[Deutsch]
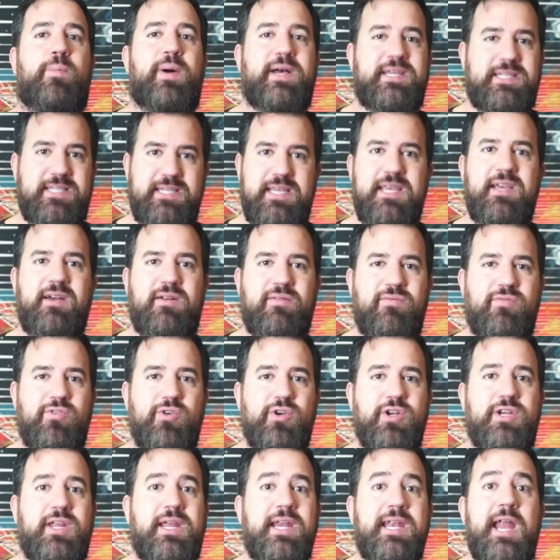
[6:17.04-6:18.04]
passieren
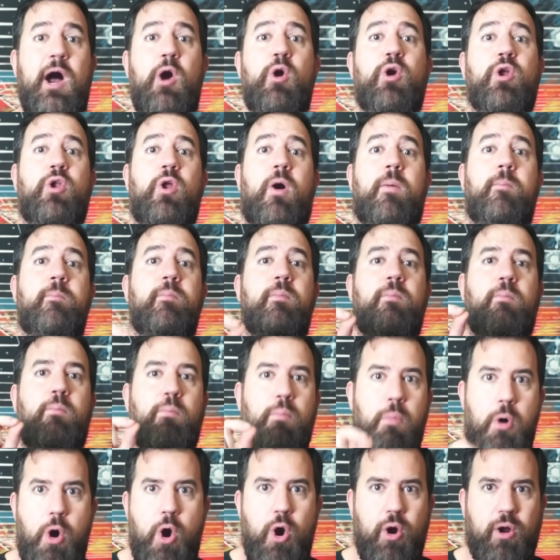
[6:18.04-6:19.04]
wird, genau genommen
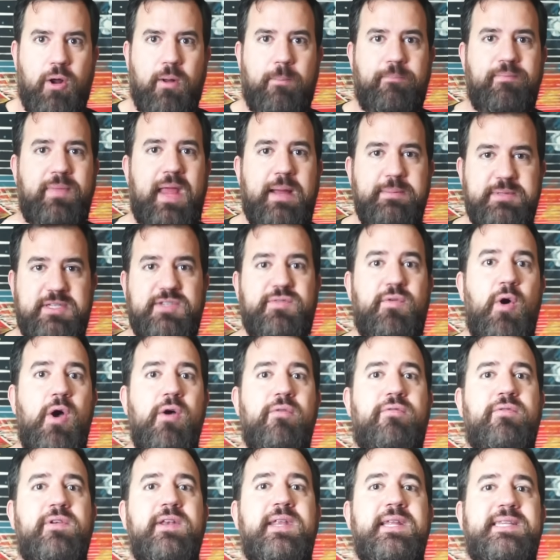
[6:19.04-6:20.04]
morgen, am
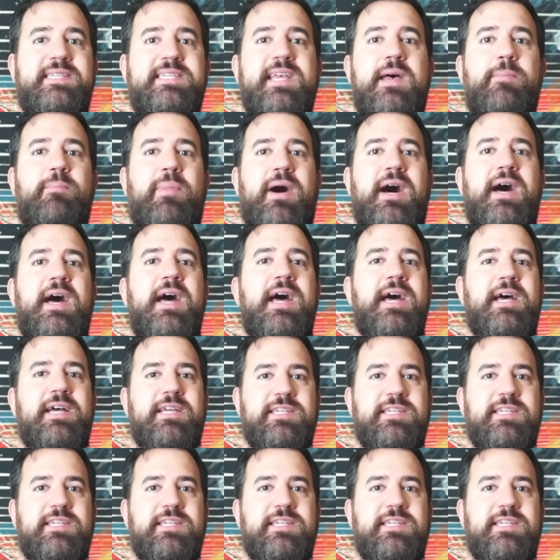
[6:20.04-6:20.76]
12. Dezember.